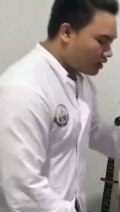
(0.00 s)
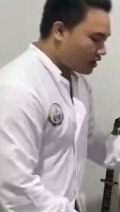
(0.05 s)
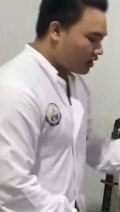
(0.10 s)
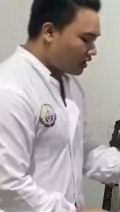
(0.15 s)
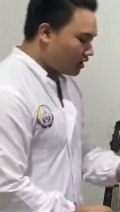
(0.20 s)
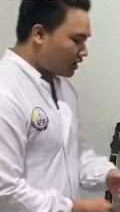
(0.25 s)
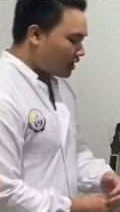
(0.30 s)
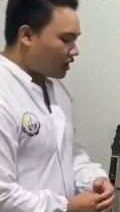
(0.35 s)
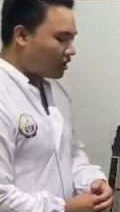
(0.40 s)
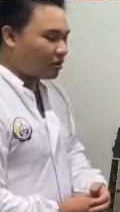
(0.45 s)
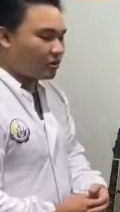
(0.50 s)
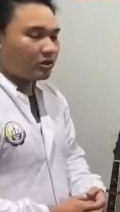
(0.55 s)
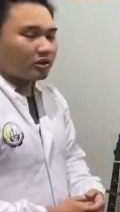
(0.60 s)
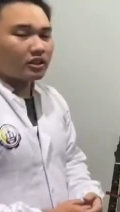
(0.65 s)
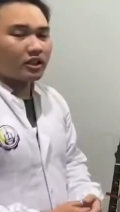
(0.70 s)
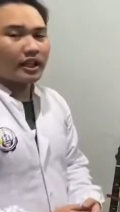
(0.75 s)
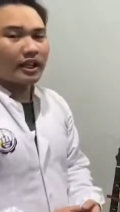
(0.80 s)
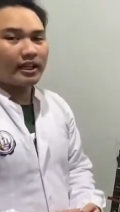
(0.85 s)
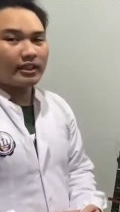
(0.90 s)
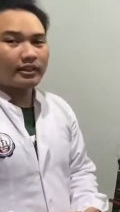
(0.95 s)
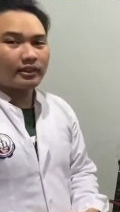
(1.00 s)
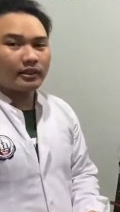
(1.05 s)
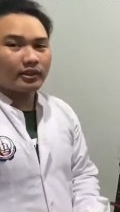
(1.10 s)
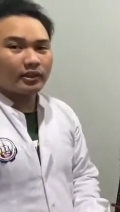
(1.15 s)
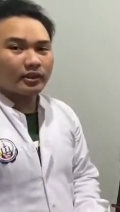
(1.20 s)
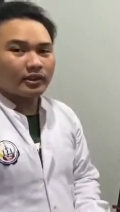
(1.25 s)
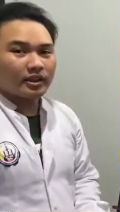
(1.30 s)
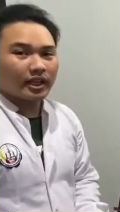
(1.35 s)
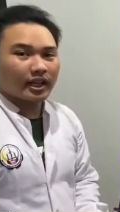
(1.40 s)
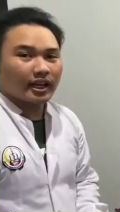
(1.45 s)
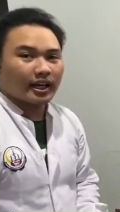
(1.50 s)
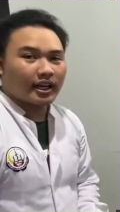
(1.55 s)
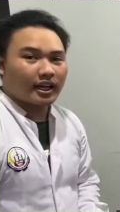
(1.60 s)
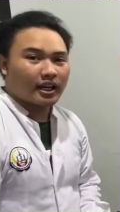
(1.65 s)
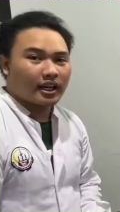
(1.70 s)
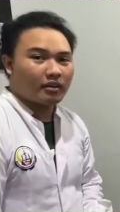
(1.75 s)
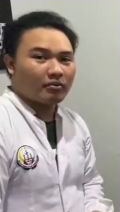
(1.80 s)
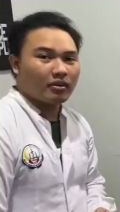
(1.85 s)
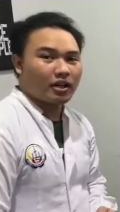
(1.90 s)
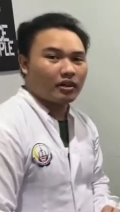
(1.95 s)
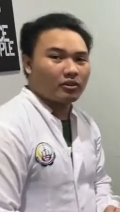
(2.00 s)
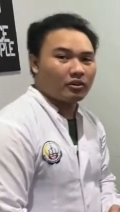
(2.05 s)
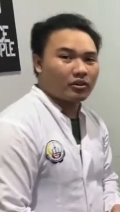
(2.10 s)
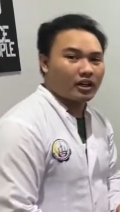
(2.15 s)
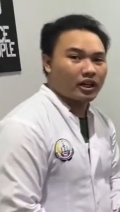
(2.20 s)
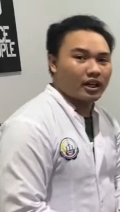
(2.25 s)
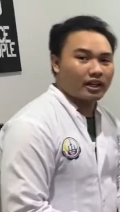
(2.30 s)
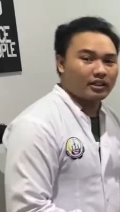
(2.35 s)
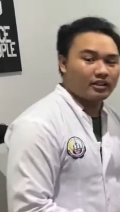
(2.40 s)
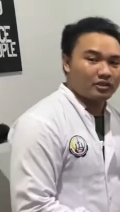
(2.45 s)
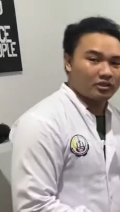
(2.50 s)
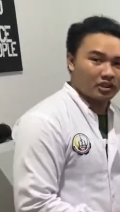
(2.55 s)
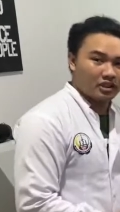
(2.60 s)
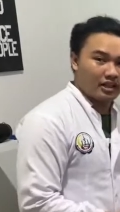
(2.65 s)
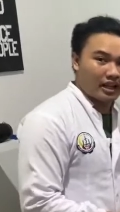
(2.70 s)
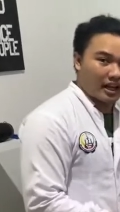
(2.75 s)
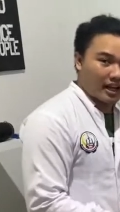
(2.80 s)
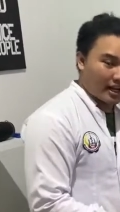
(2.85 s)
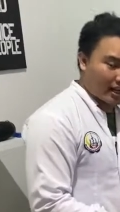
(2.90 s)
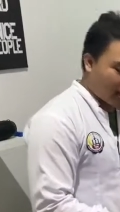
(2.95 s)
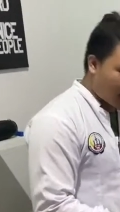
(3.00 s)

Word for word: Lalu setelah itu saya akan melakukan cuci tangan